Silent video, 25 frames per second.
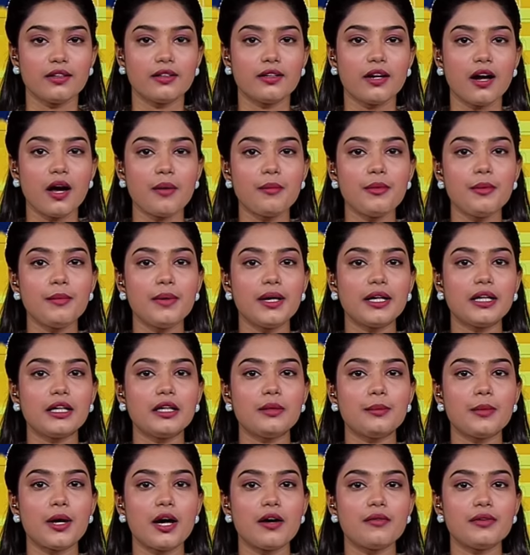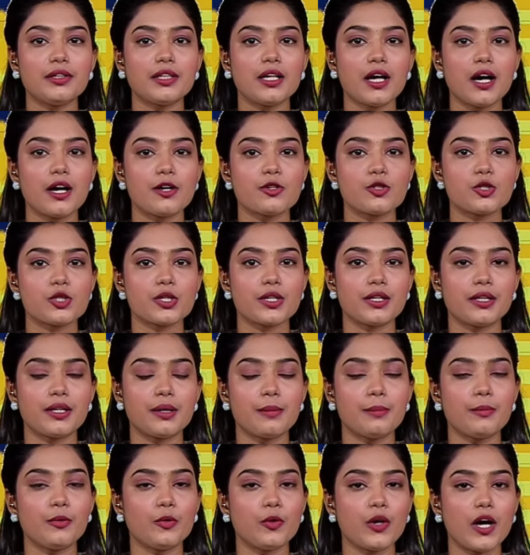கிராம மக்கள் மாவட்ட
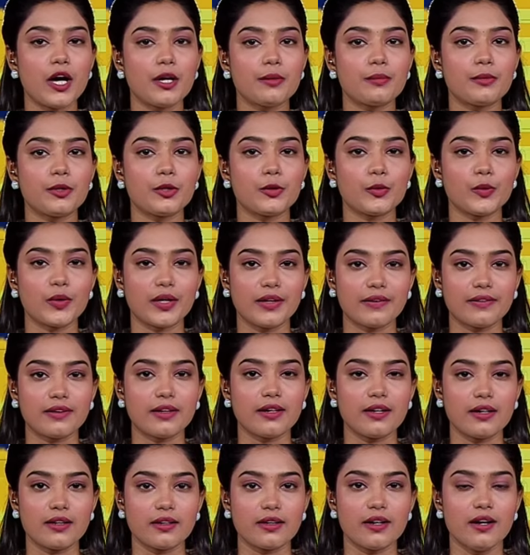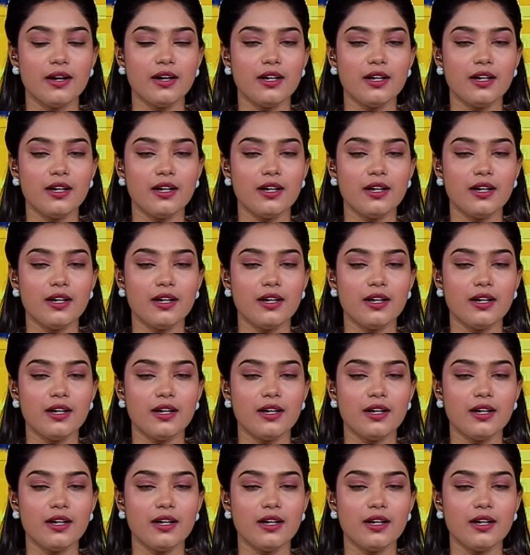ஆட்சியரிடம் புகார் மனு அளித்தனர்